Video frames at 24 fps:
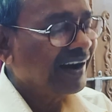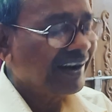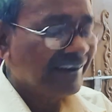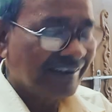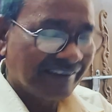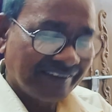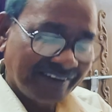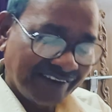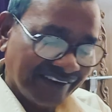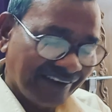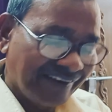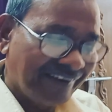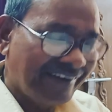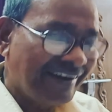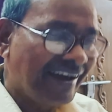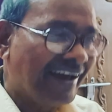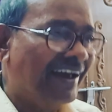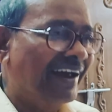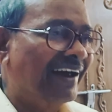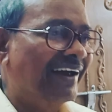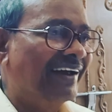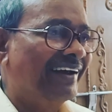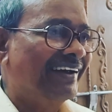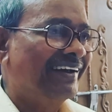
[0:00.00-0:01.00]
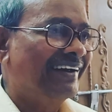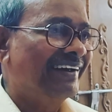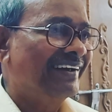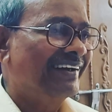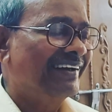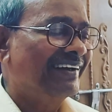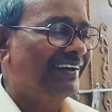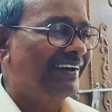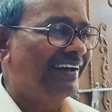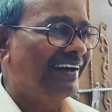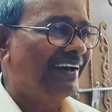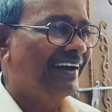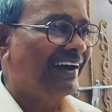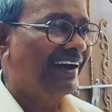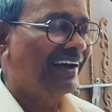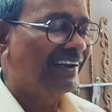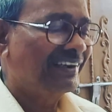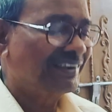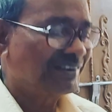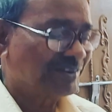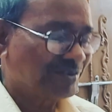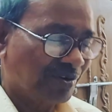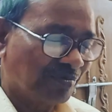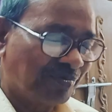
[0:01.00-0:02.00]
అంటే దీనుడే
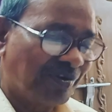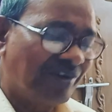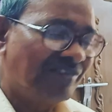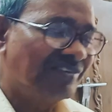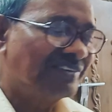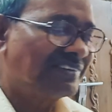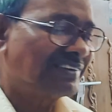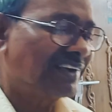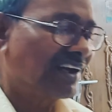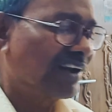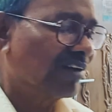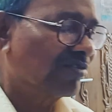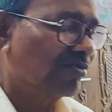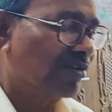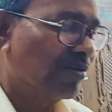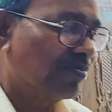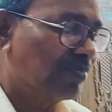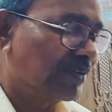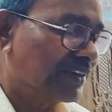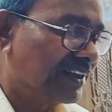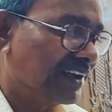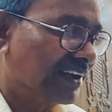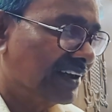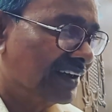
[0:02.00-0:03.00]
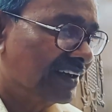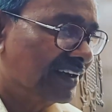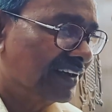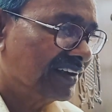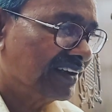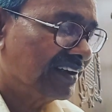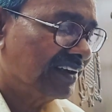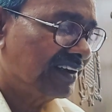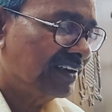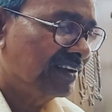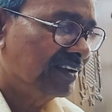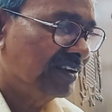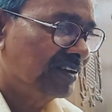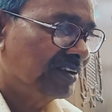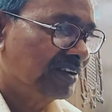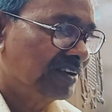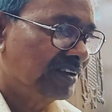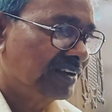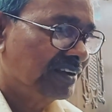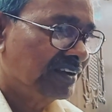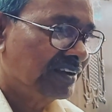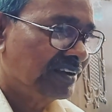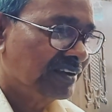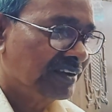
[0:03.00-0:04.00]
ఆయన స్వభావం చాలా గొప్పది
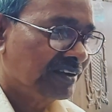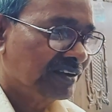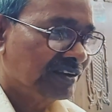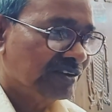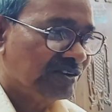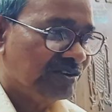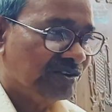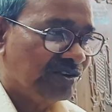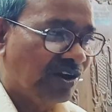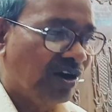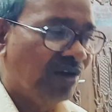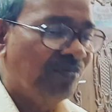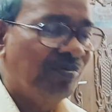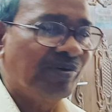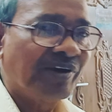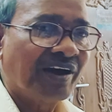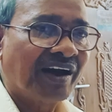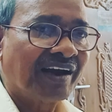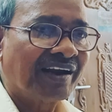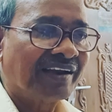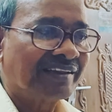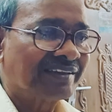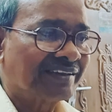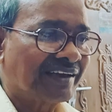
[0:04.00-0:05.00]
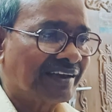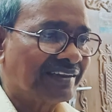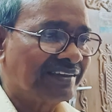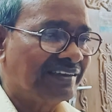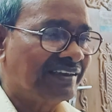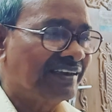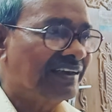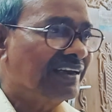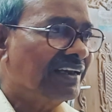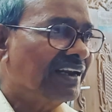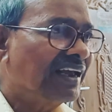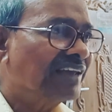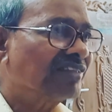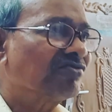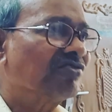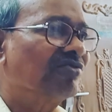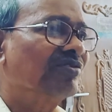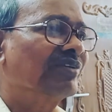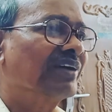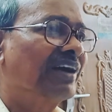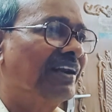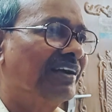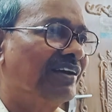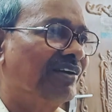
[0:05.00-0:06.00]
యోబు గారంత
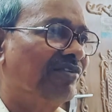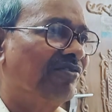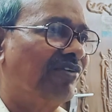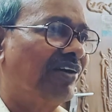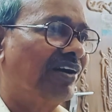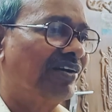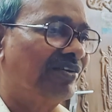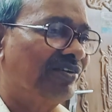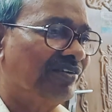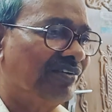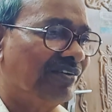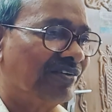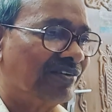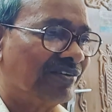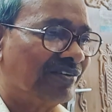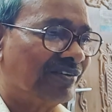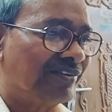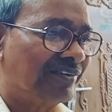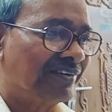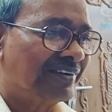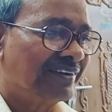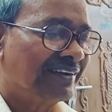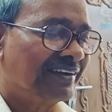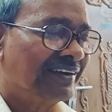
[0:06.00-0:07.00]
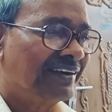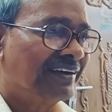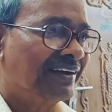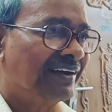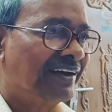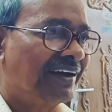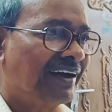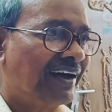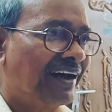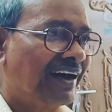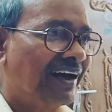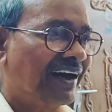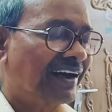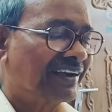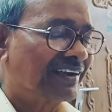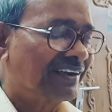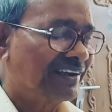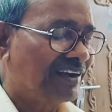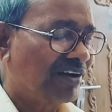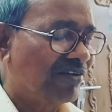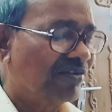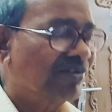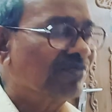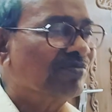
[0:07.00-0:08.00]
దీనత్వం కలిగిన వాడు అది
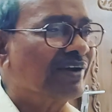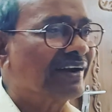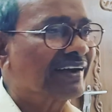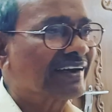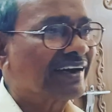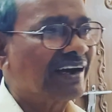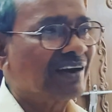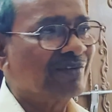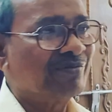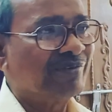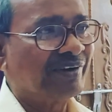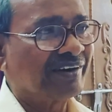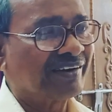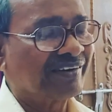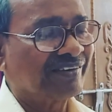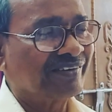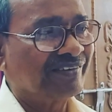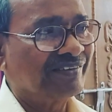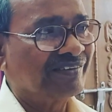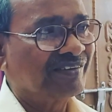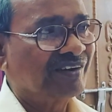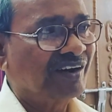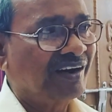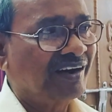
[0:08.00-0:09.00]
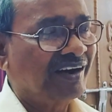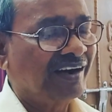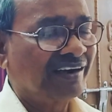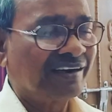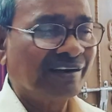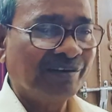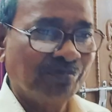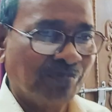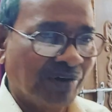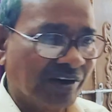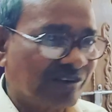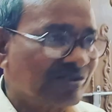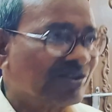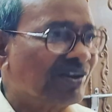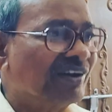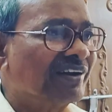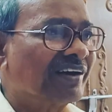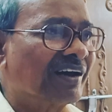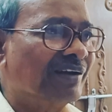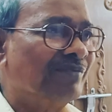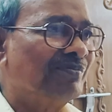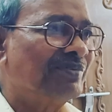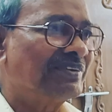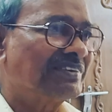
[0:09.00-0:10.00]
ఎవరు మనకు కనపడరు అంటే
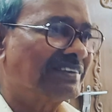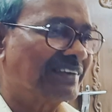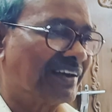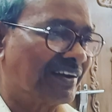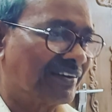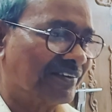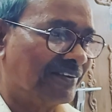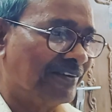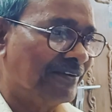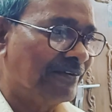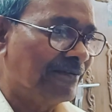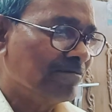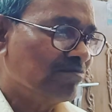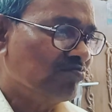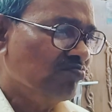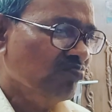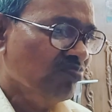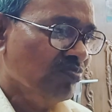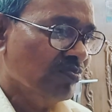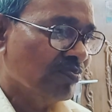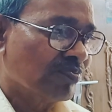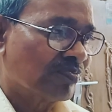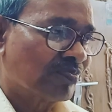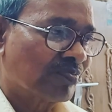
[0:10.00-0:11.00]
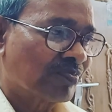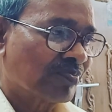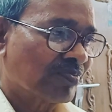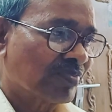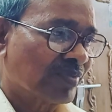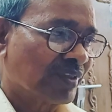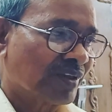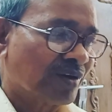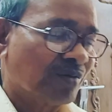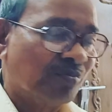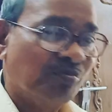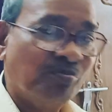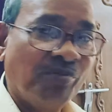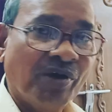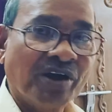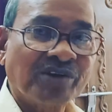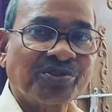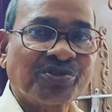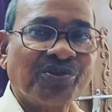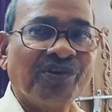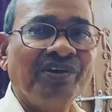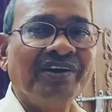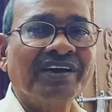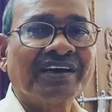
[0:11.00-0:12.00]
భక్తులు కనిపిస్తారు
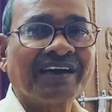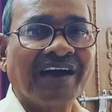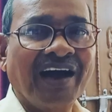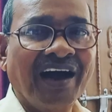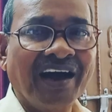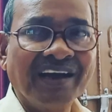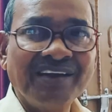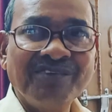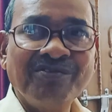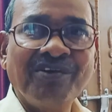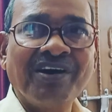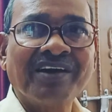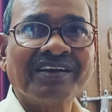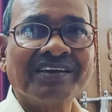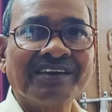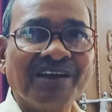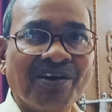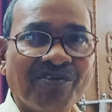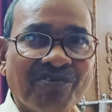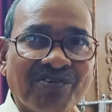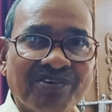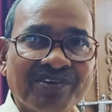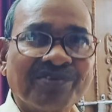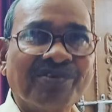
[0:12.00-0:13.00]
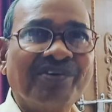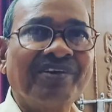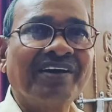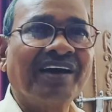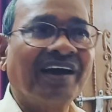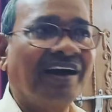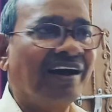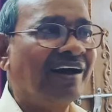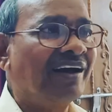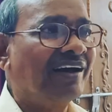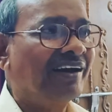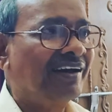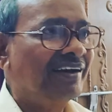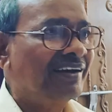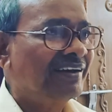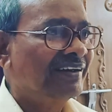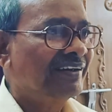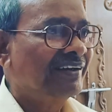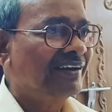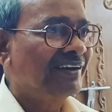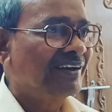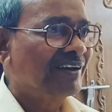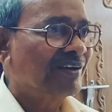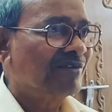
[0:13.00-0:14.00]
భక్తులు కాని వారు ఎవరు కూడా
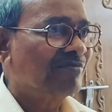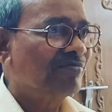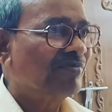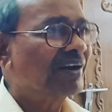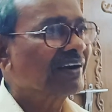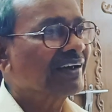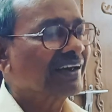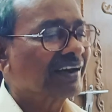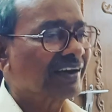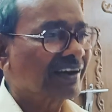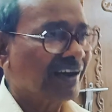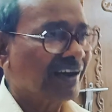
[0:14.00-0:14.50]
మనకి